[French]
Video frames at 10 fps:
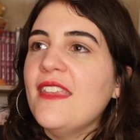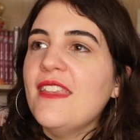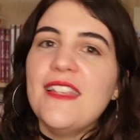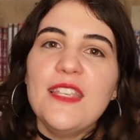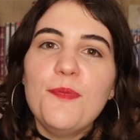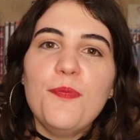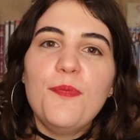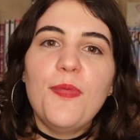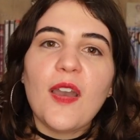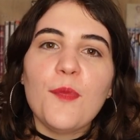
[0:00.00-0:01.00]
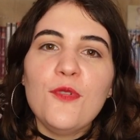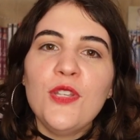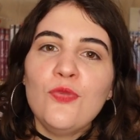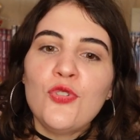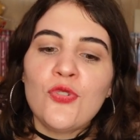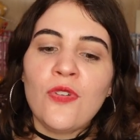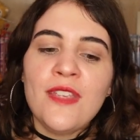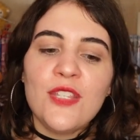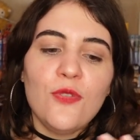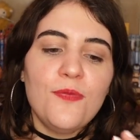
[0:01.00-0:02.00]
il est hyper beau et touchant.
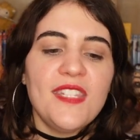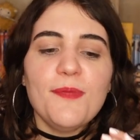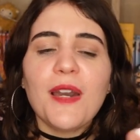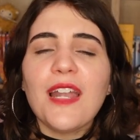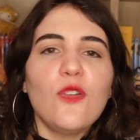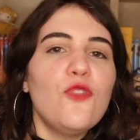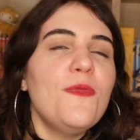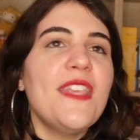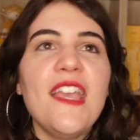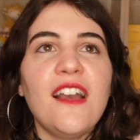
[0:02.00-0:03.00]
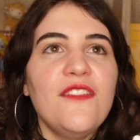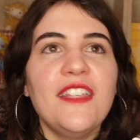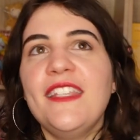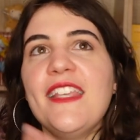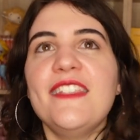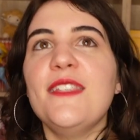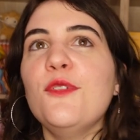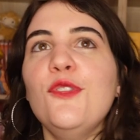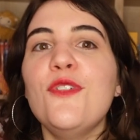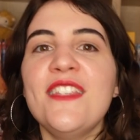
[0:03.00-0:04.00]
Il y a ce petit brin de lumière avec
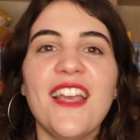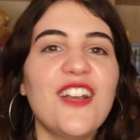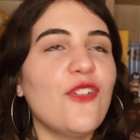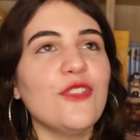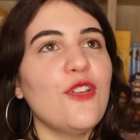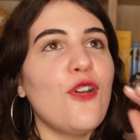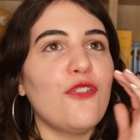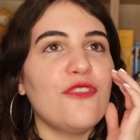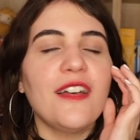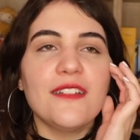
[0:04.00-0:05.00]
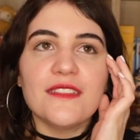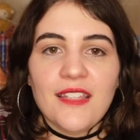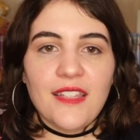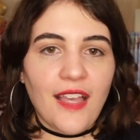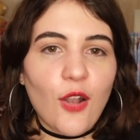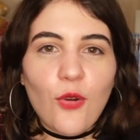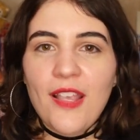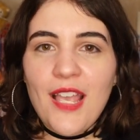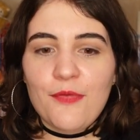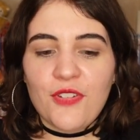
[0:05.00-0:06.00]
Quasimodo et sa candeur. Enfin,
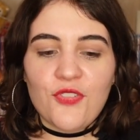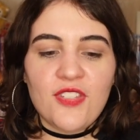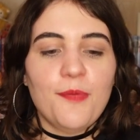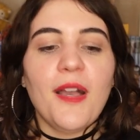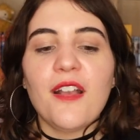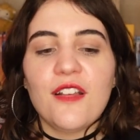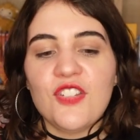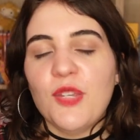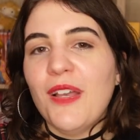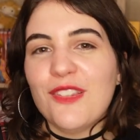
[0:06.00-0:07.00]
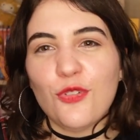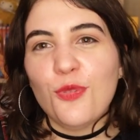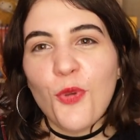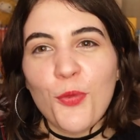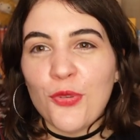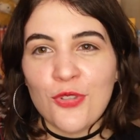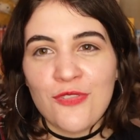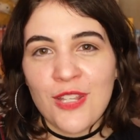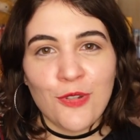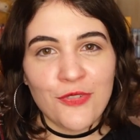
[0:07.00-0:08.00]
incroyable. Enfin, je sais pas, j'ai pas trop de mots pour ce
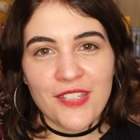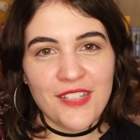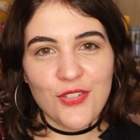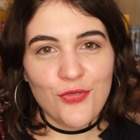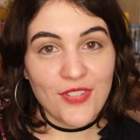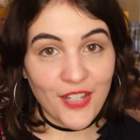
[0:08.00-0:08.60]
film en fait, il est juste